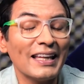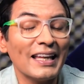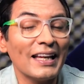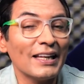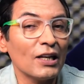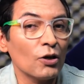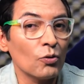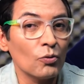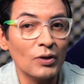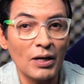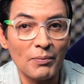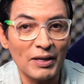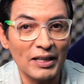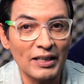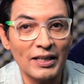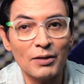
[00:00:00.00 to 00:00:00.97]
de
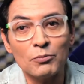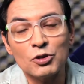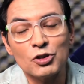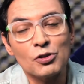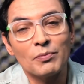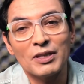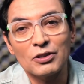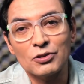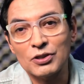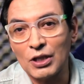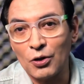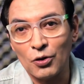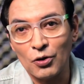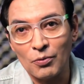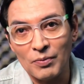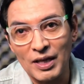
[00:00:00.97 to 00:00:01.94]
ninguna manera y mucho menos
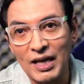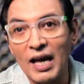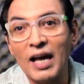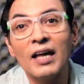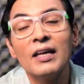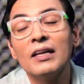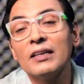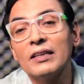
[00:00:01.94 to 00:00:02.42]
económica.